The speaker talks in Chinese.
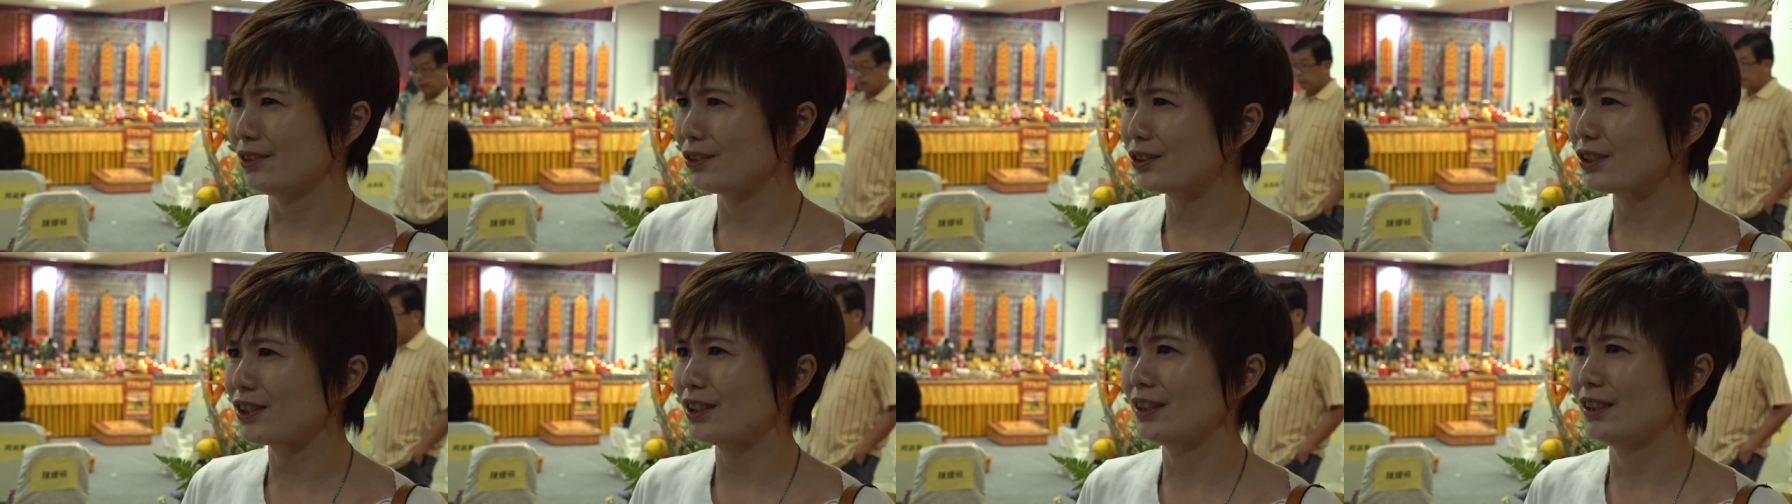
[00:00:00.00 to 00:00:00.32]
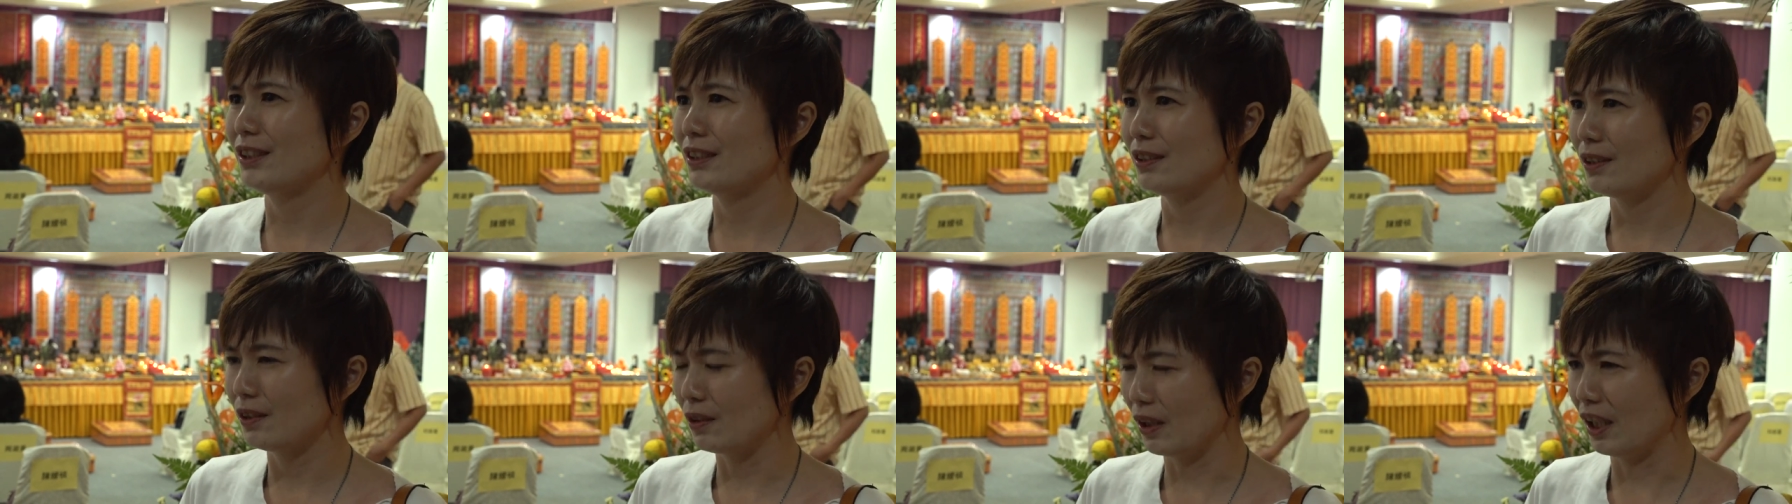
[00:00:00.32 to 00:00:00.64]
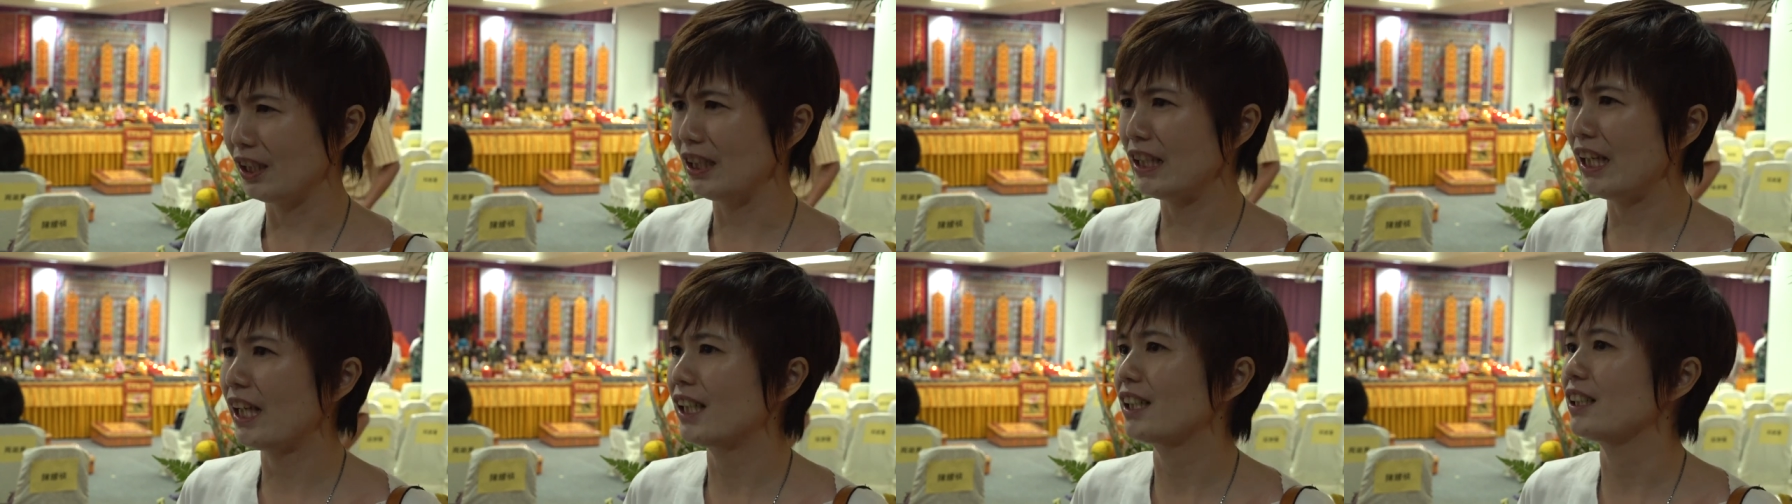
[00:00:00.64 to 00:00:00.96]
就是
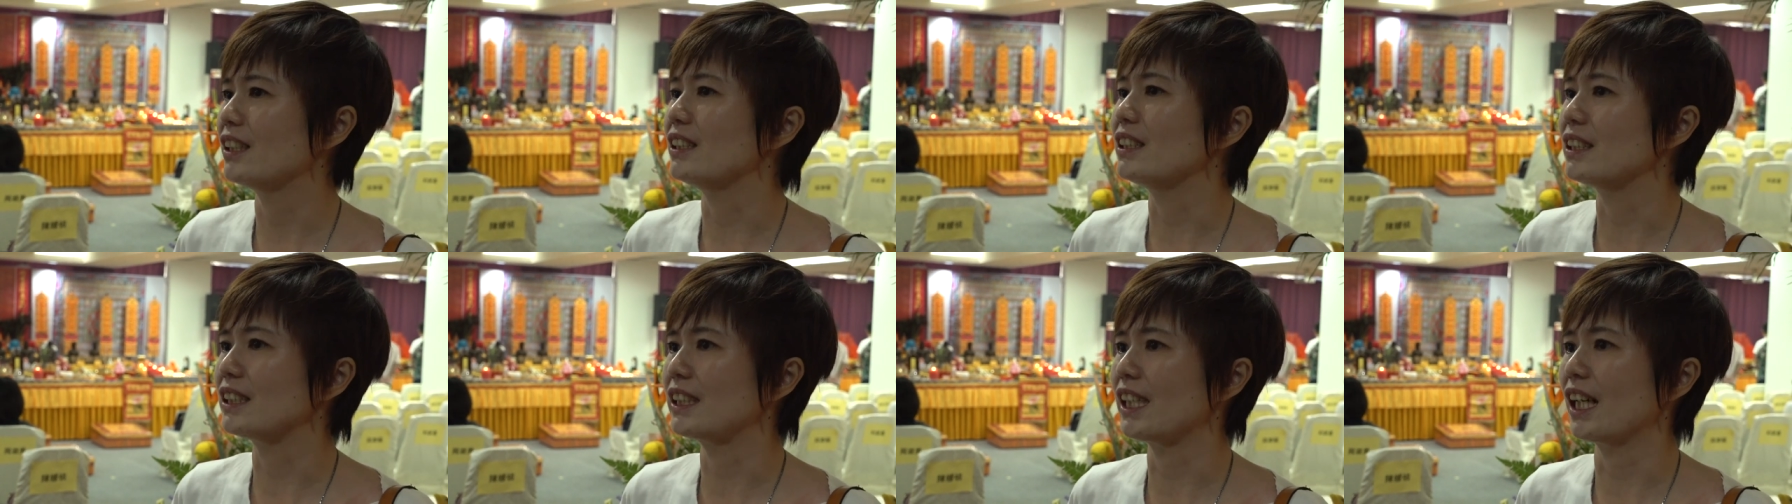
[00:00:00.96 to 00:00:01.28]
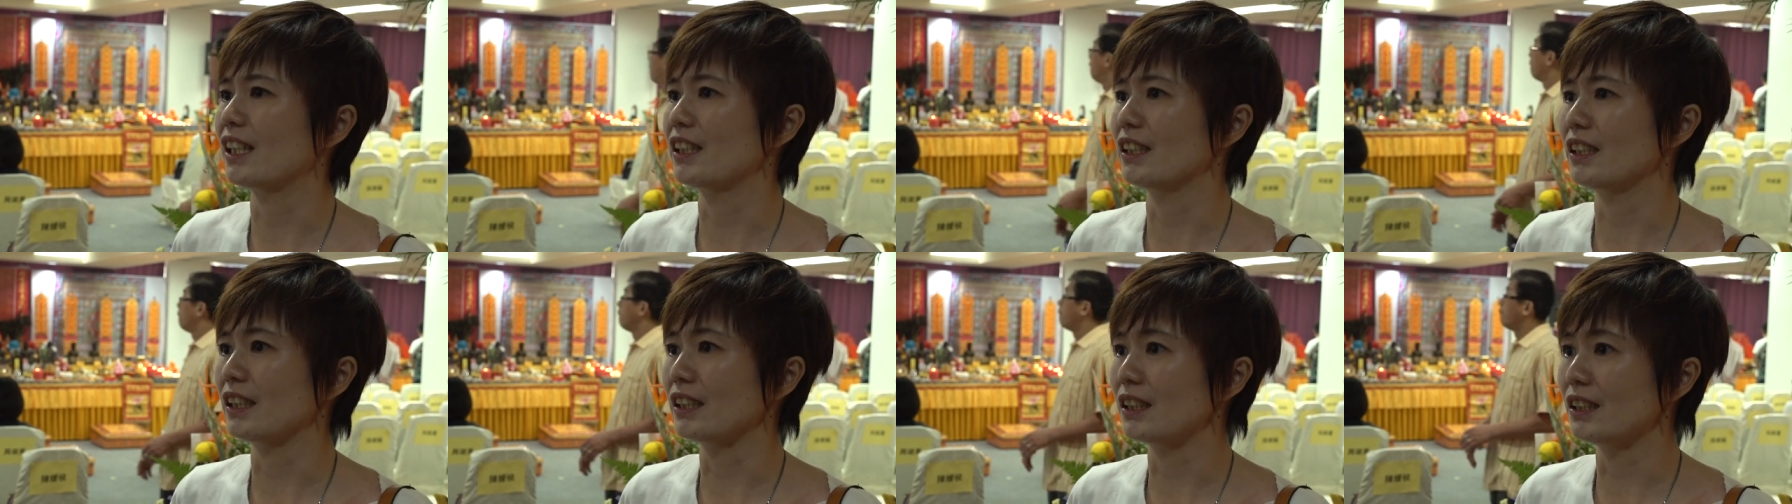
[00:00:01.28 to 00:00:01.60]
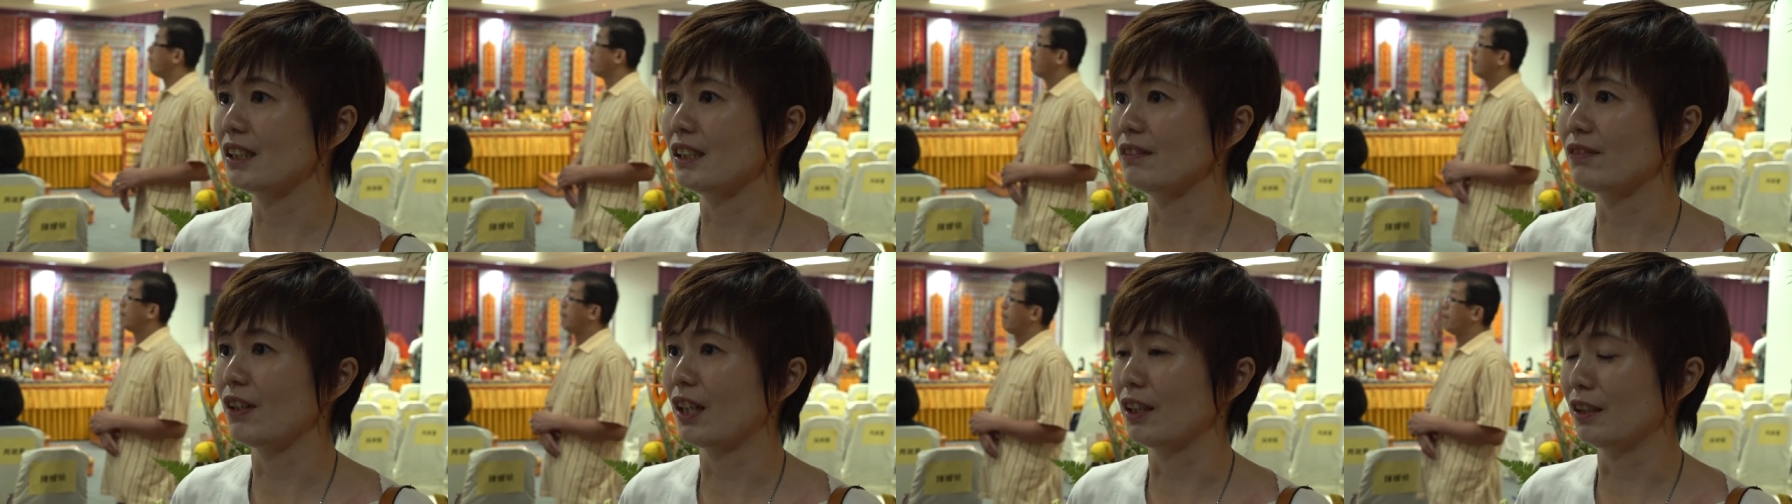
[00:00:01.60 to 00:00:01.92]
能量很强的一
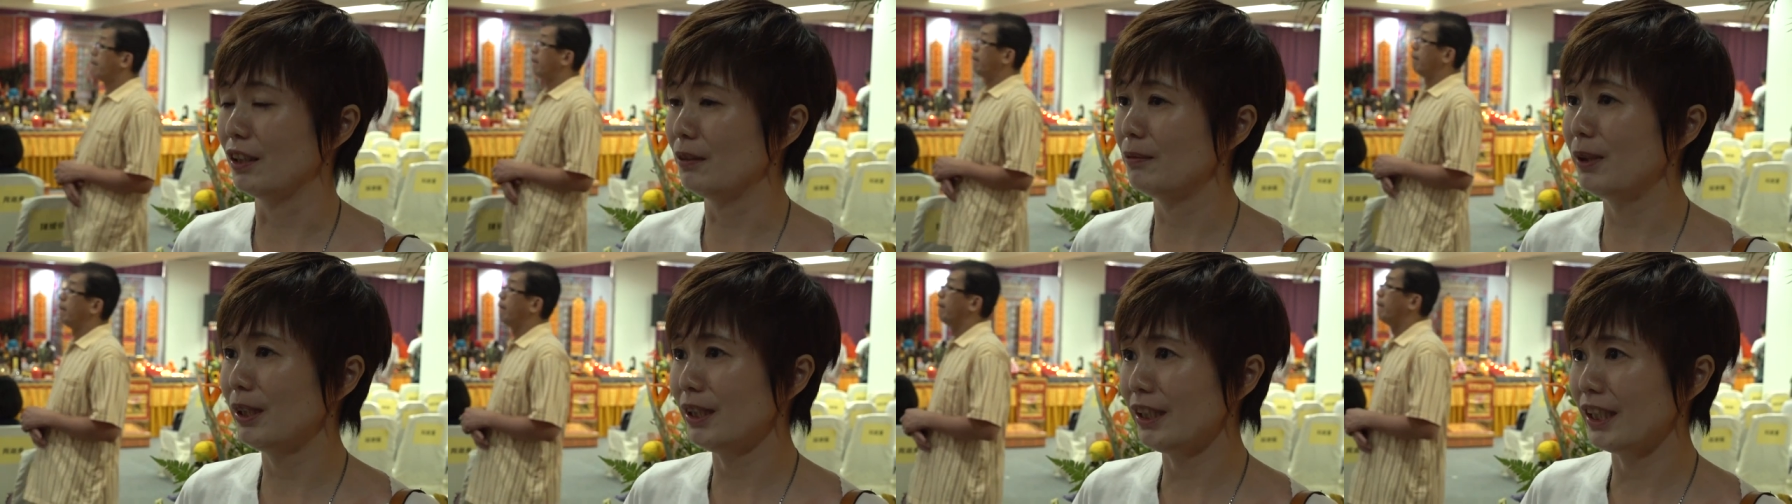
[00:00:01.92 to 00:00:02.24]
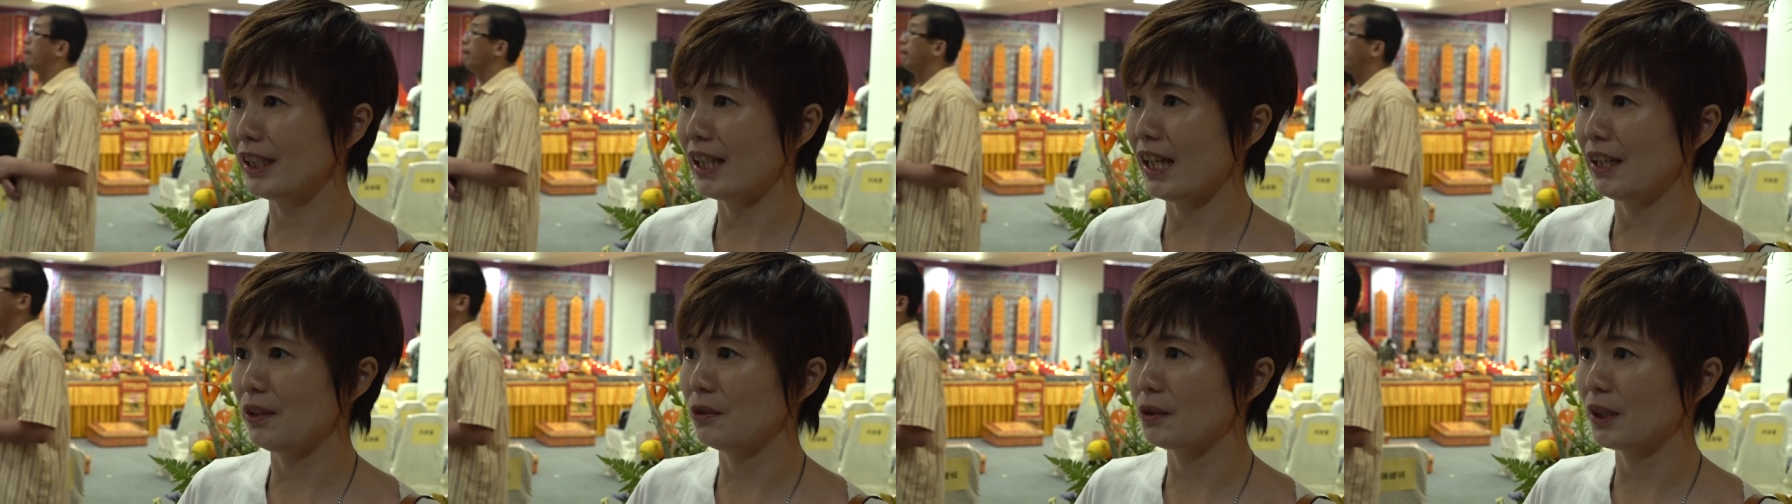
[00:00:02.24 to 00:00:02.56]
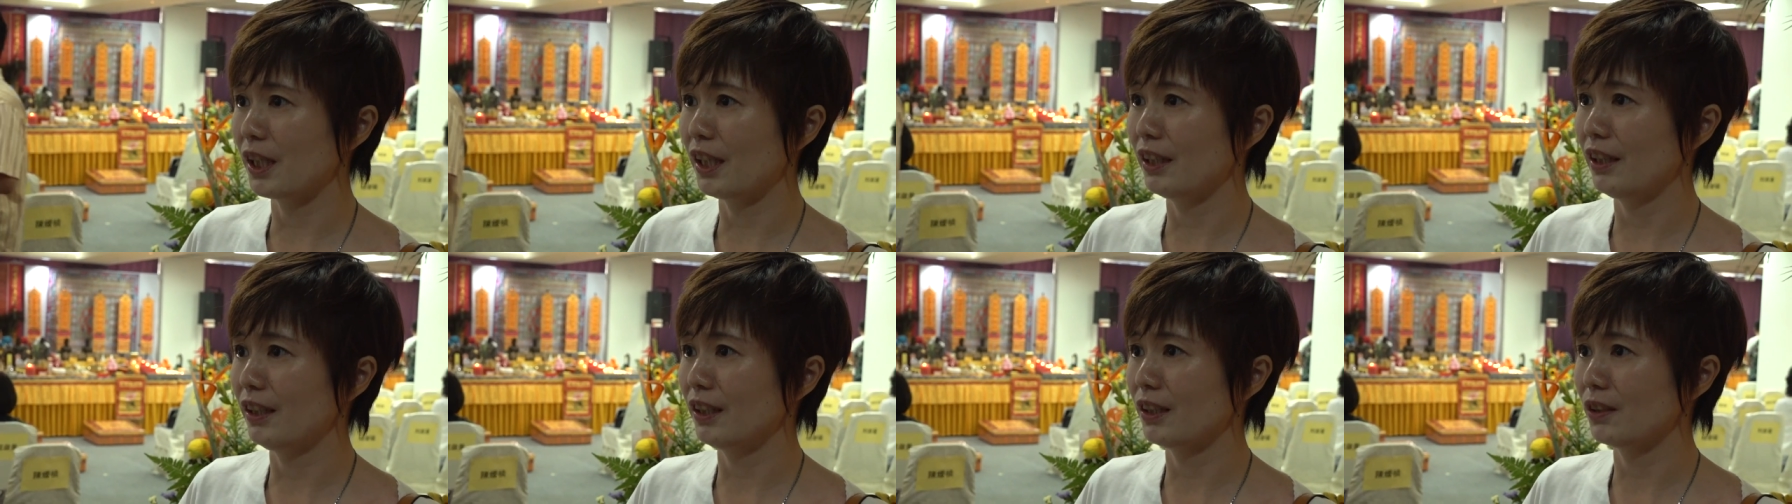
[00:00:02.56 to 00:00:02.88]
个地方。你们应该有
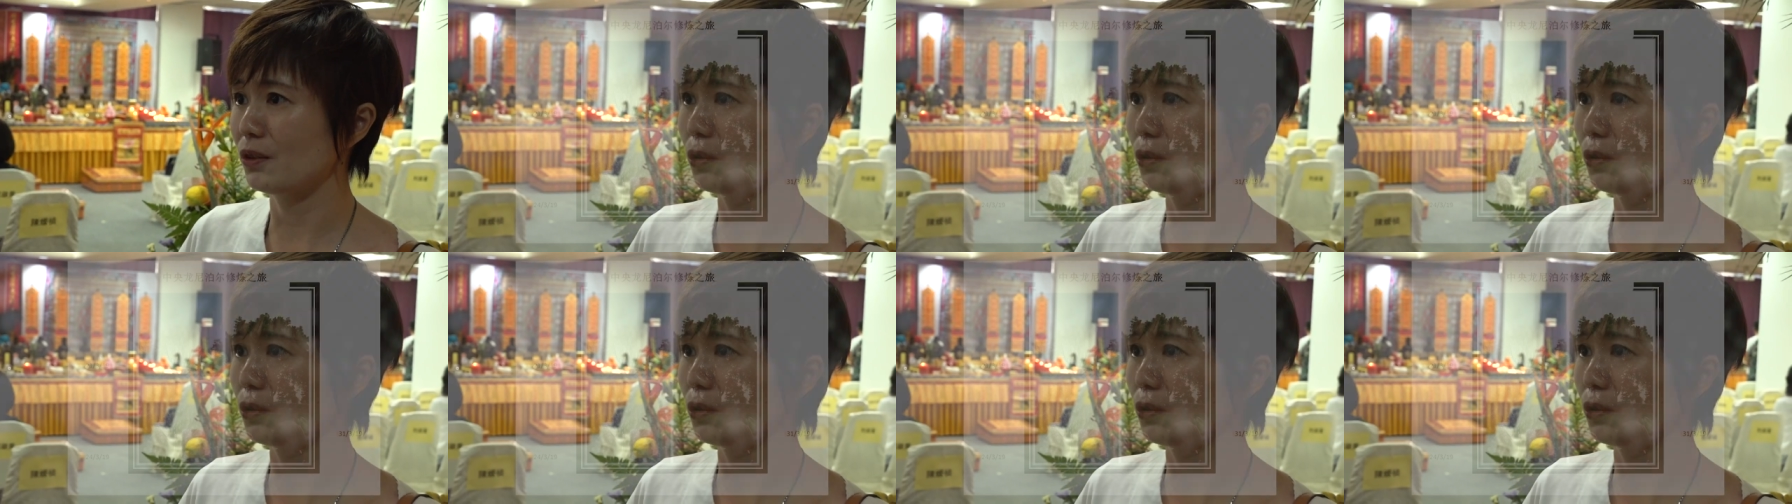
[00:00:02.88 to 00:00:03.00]
看到一